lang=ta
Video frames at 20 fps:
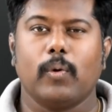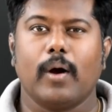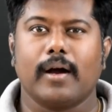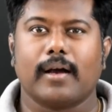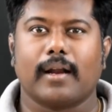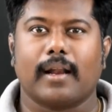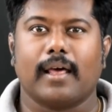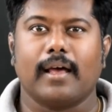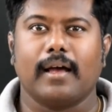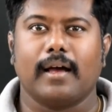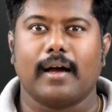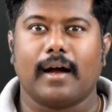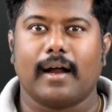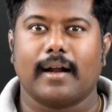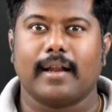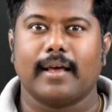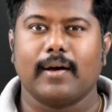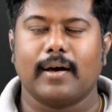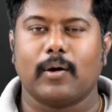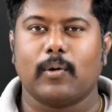உருவாக்கலாம்
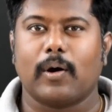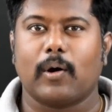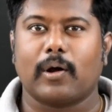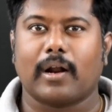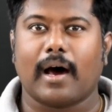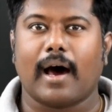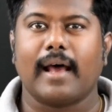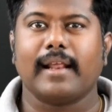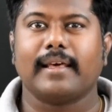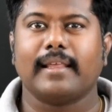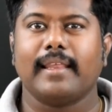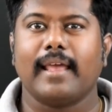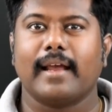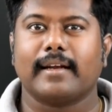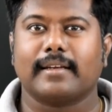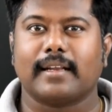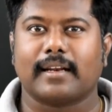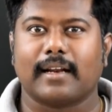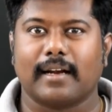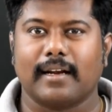ஆனால் ஒரு ஆர்க்
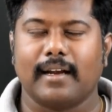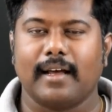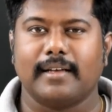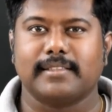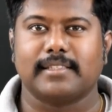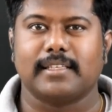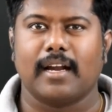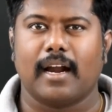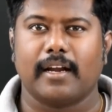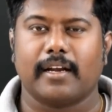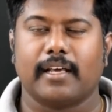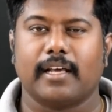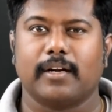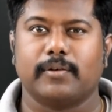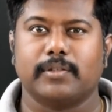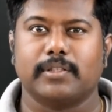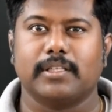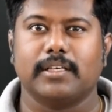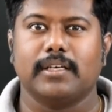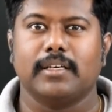ரியாக்டர் ரன் ஆச்சுன்னா
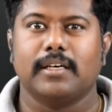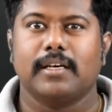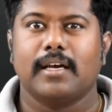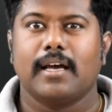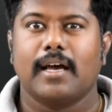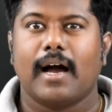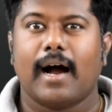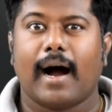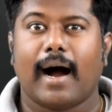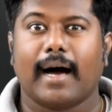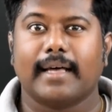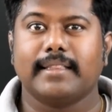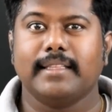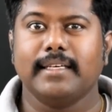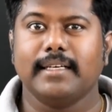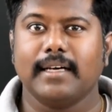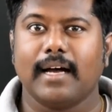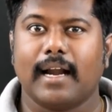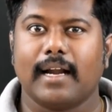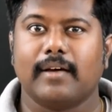நேரம் வந்து
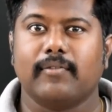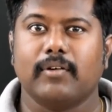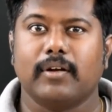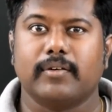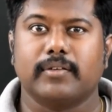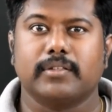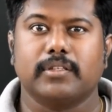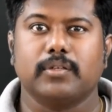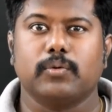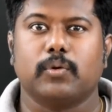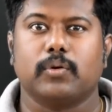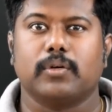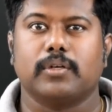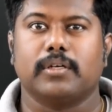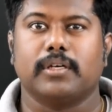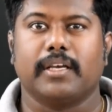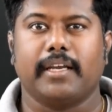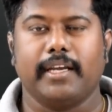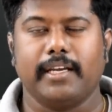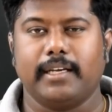அதிக அளவில் வந்து
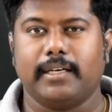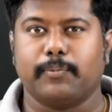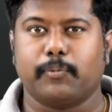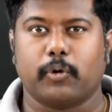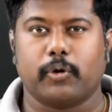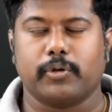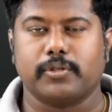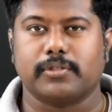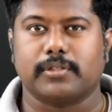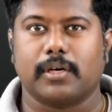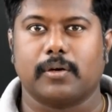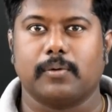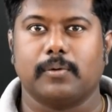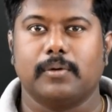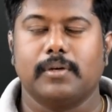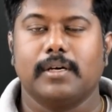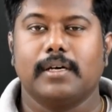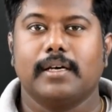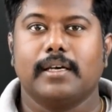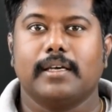ஒரு ஹீட் ப்ரொடியூஸ்
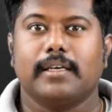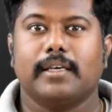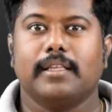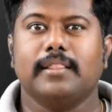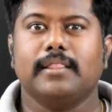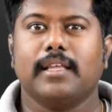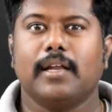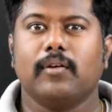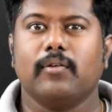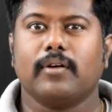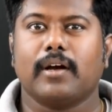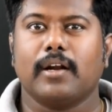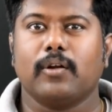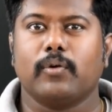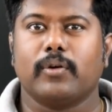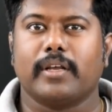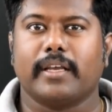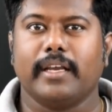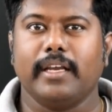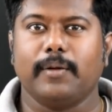ஆகும் இந்த
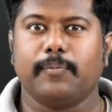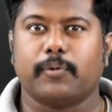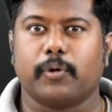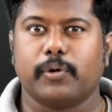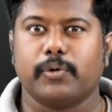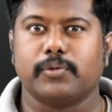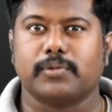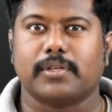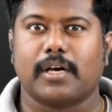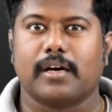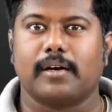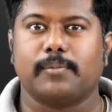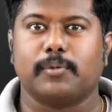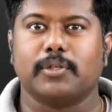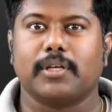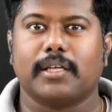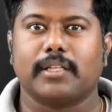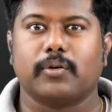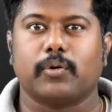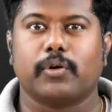அளவுக்கான ஒரு ஹீட் ப்ரொடியூஸ்
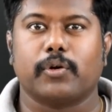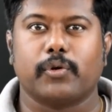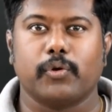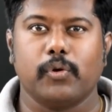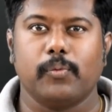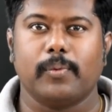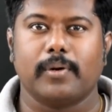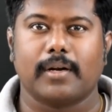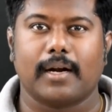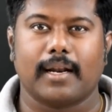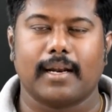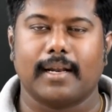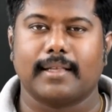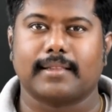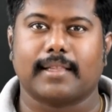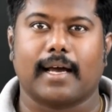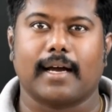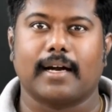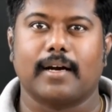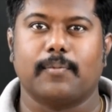ஆகும்போது அதை ஒரு
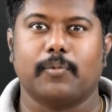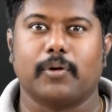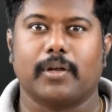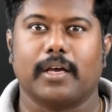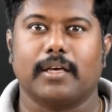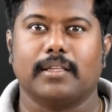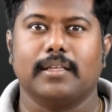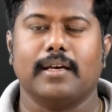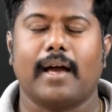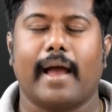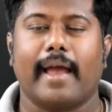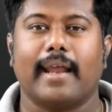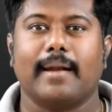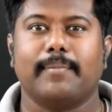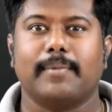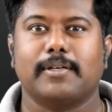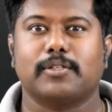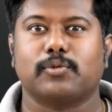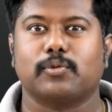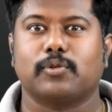ஹியூமனாலலாம் தாங்க முடியாது
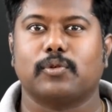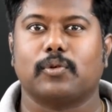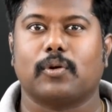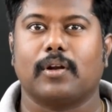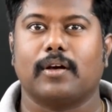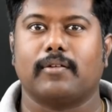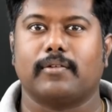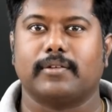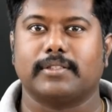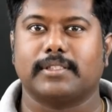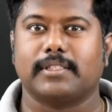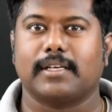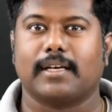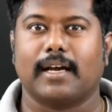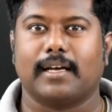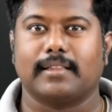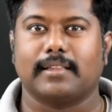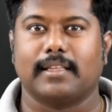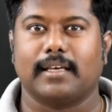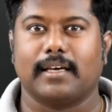அயன்மேன் சூட்டுக்குள்ளே
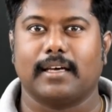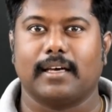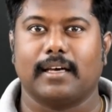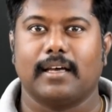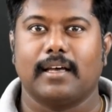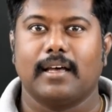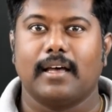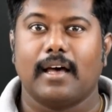வச்சுருக்க அந்த